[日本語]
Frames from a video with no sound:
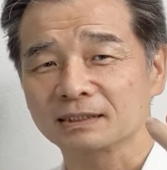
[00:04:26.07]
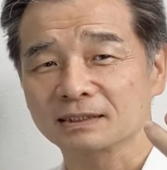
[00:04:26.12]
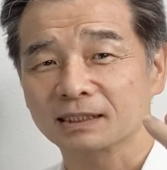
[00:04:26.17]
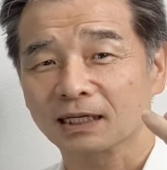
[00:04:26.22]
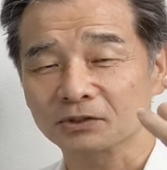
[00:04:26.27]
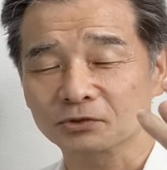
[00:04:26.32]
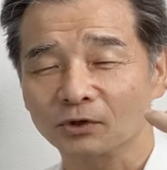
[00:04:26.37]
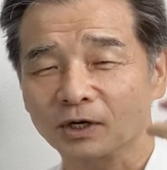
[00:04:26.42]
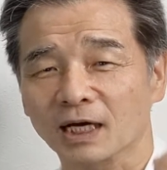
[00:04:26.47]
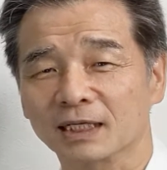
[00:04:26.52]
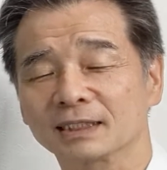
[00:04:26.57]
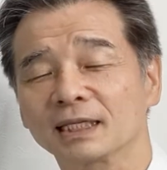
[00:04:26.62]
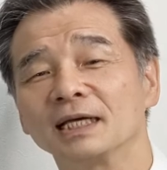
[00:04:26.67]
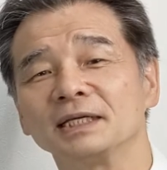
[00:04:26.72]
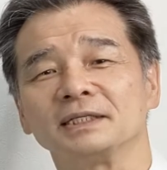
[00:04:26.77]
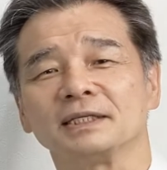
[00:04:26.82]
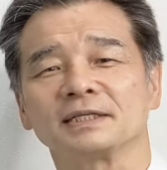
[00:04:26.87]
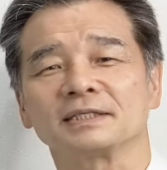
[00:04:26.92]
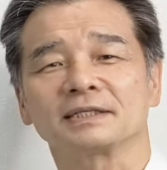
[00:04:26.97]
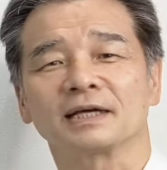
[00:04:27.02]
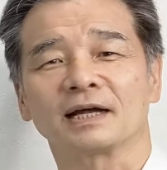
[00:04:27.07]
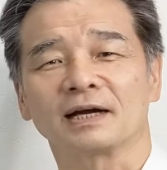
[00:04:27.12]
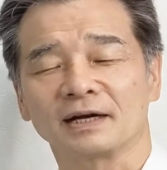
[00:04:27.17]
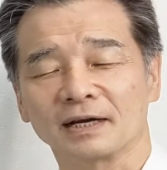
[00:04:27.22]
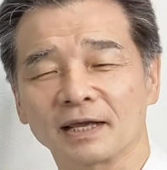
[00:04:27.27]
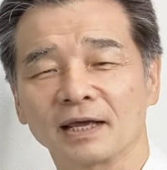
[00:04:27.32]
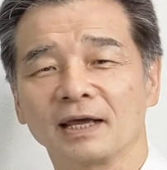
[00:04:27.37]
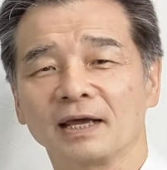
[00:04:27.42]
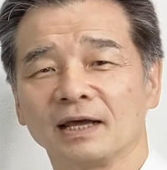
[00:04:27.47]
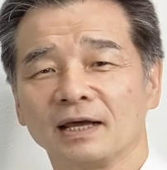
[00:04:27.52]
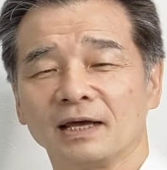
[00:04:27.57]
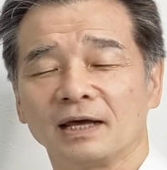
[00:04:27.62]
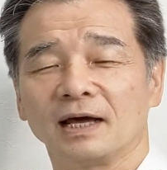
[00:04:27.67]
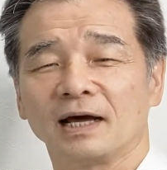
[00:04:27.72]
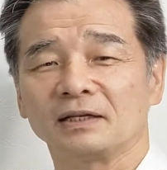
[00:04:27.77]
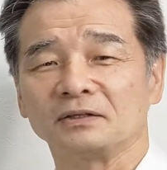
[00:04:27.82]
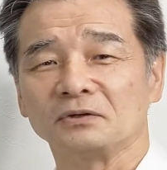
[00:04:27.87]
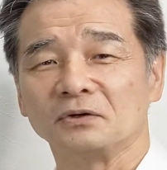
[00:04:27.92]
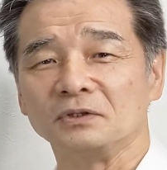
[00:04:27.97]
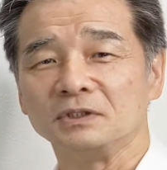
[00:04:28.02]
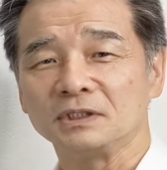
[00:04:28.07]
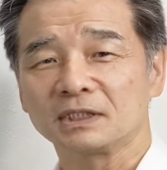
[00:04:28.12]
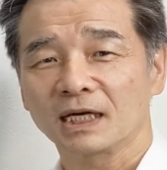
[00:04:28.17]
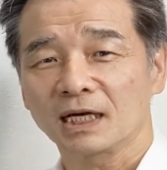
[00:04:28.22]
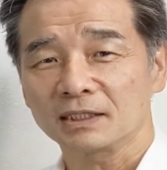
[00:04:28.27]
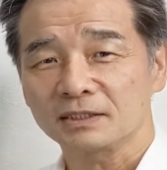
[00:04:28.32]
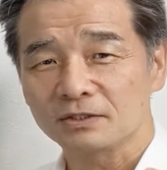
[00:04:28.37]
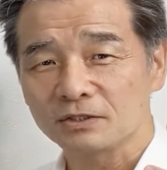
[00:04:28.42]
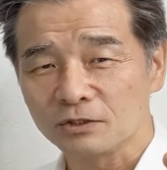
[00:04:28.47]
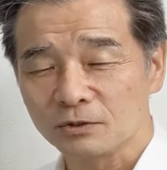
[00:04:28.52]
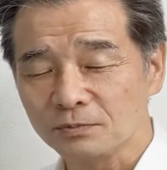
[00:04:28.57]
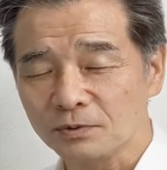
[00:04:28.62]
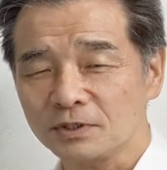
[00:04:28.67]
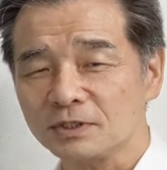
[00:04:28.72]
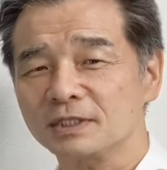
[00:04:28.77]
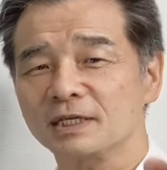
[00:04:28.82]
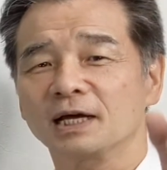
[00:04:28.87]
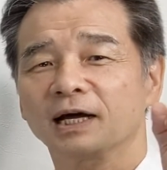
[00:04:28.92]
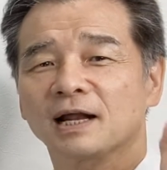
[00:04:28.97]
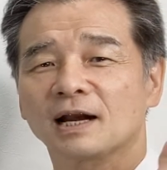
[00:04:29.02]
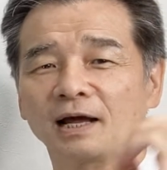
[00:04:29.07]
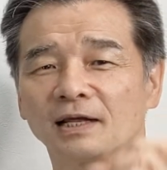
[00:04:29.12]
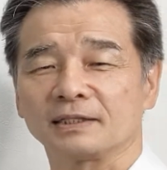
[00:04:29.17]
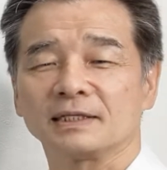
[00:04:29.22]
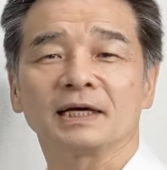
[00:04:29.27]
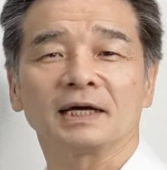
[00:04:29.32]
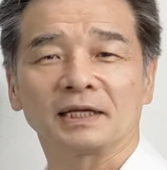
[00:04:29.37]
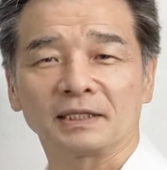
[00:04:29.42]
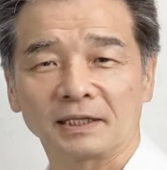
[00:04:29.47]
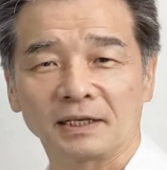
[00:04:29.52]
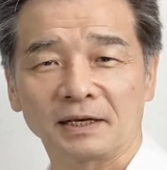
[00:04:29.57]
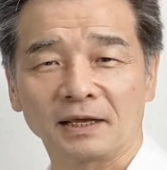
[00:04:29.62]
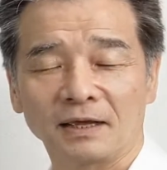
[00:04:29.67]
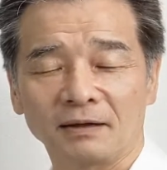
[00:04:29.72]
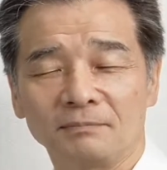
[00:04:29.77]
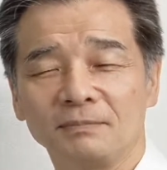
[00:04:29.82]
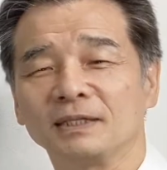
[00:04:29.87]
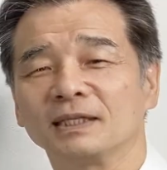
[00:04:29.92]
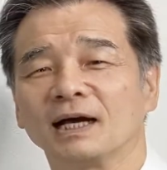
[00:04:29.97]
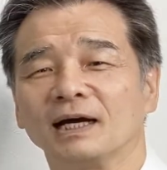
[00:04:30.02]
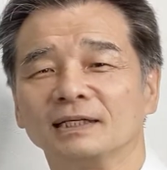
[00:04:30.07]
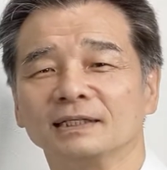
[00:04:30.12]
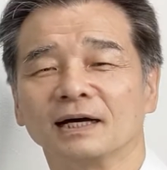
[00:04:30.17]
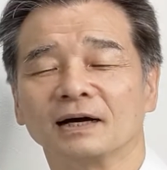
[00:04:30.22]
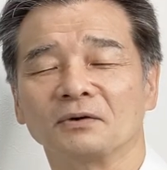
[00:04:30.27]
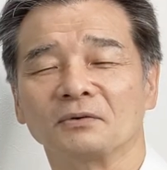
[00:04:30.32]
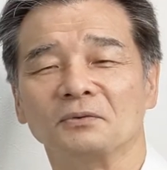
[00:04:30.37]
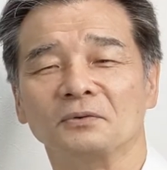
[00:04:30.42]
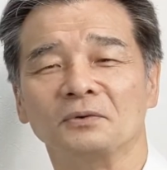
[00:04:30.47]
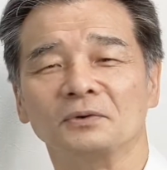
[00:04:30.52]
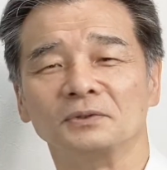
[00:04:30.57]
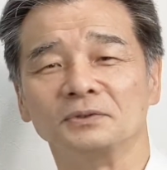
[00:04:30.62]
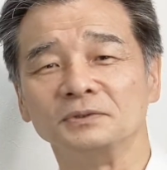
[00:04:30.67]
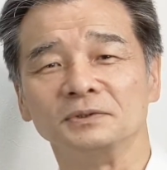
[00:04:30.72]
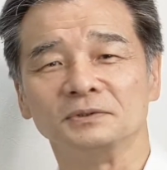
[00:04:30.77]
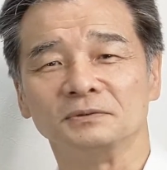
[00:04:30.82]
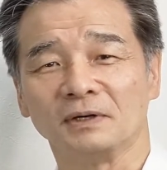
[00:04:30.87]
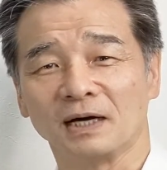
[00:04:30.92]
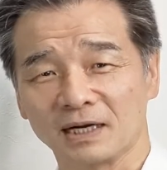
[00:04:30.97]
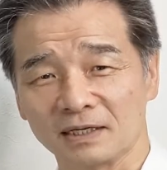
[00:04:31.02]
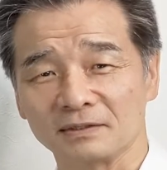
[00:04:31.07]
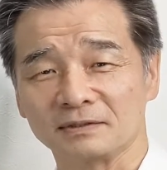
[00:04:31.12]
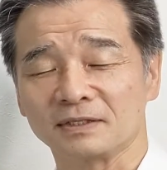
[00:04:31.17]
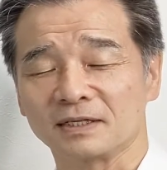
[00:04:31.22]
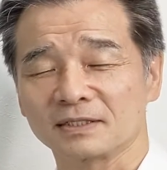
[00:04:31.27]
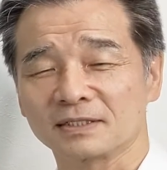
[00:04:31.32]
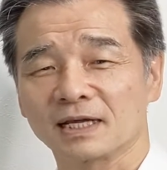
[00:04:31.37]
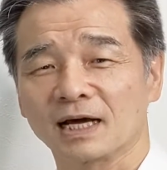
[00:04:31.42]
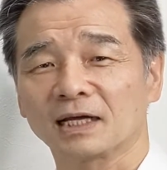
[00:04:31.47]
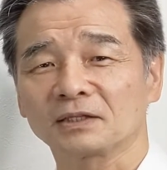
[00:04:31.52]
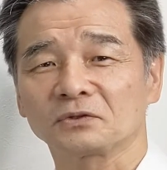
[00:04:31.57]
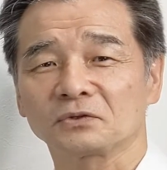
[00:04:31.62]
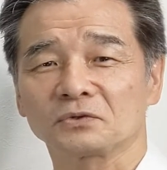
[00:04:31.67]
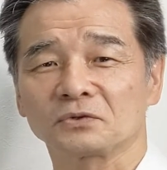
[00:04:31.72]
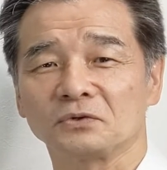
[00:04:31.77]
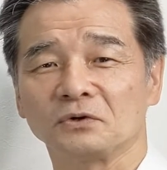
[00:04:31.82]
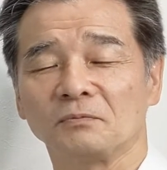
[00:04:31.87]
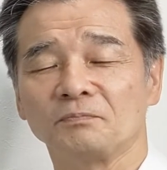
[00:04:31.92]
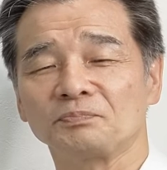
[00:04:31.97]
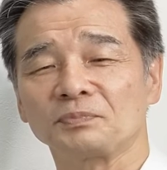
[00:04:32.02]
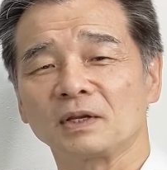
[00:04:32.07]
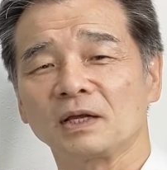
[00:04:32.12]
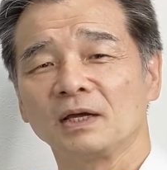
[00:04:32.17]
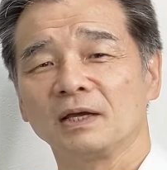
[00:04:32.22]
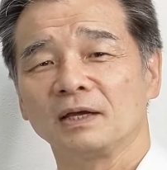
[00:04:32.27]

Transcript: 多少硬いですからねあの一回潰してから投げてねみたいなこうルールはあるんですねあとその、